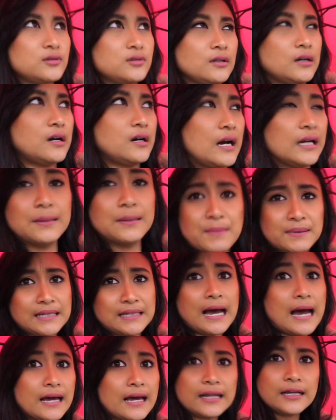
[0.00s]
uh, ada
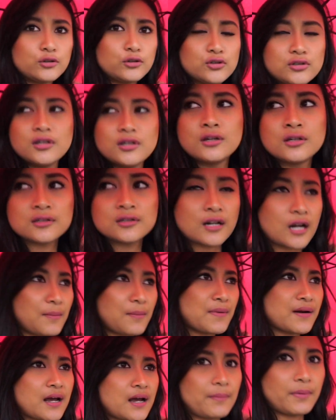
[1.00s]
matahari terus
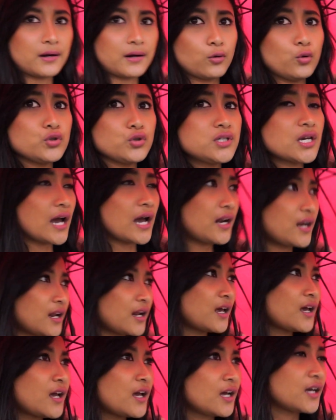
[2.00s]
terkapan-kapan hujan
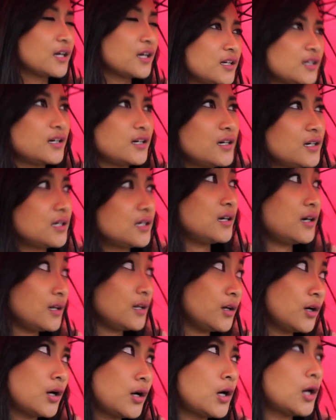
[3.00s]

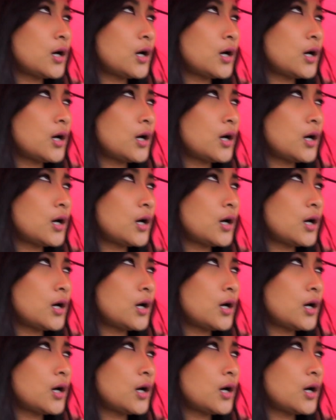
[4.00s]
aduh